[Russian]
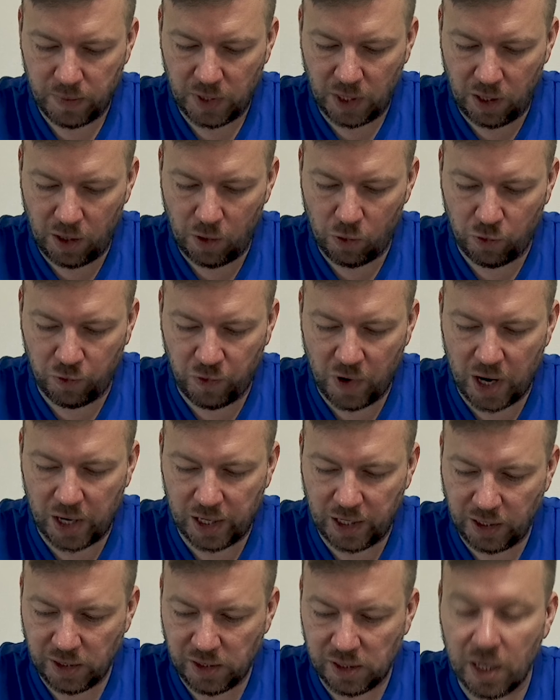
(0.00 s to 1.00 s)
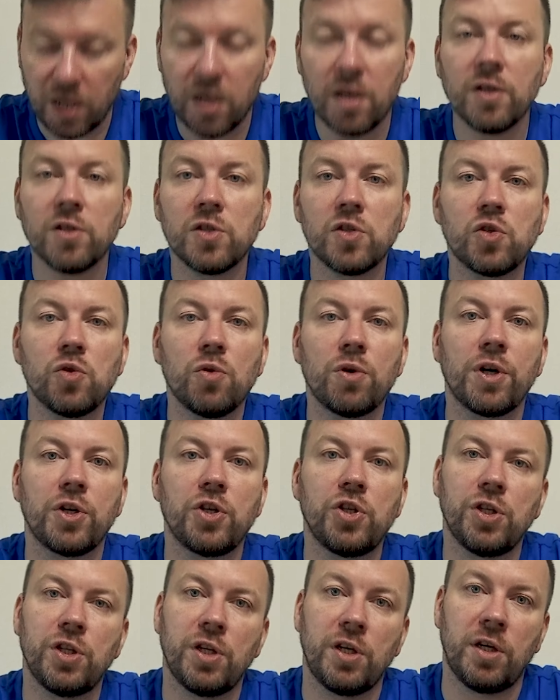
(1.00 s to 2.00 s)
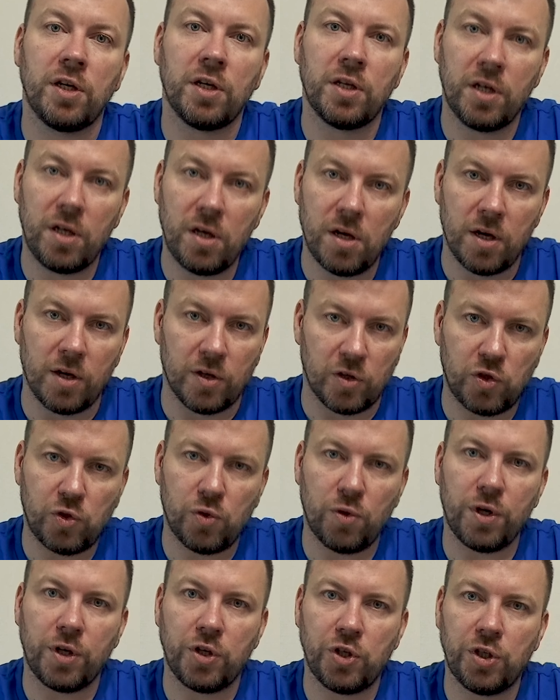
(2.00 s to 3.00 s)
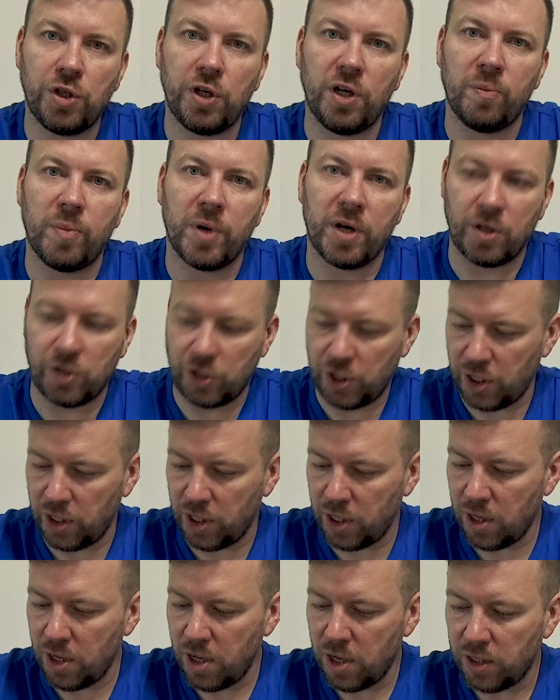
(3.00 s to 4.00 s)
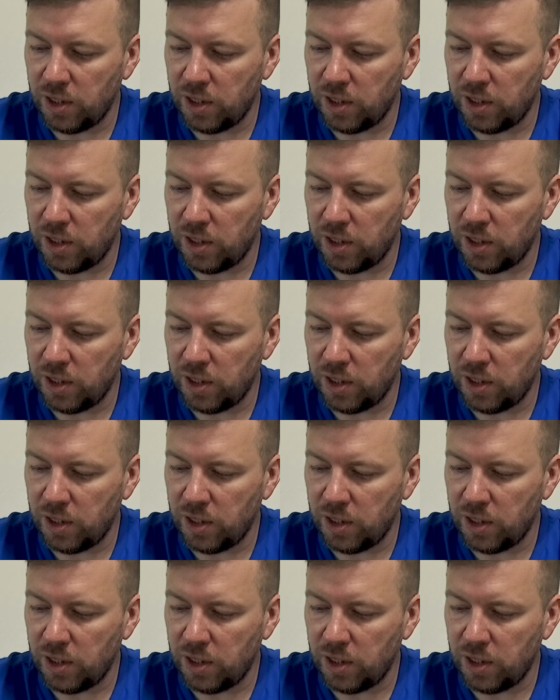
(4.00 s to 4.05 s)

И Уфа Алиса 44 игры, 44 поражения.